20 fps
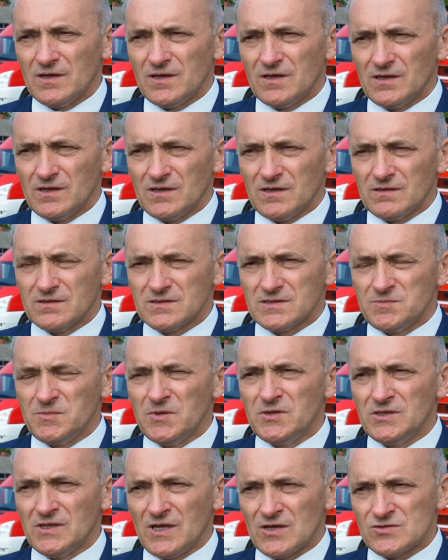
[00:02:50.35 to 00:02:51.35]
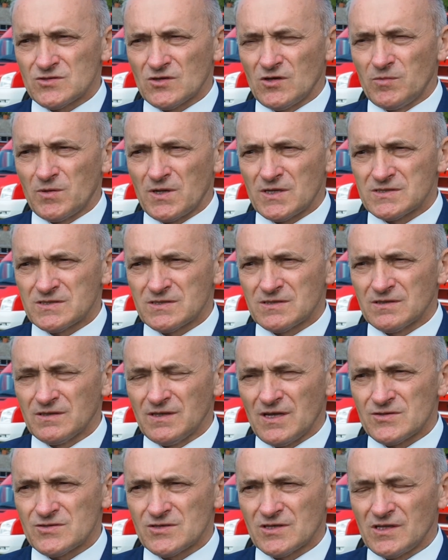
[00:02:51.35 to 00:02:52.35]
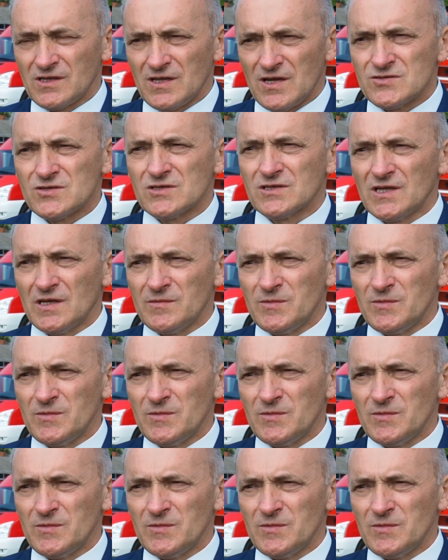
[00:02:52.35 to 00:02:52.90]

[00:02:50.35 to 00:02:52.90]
y, zmieni nasz obraz nasz, naszych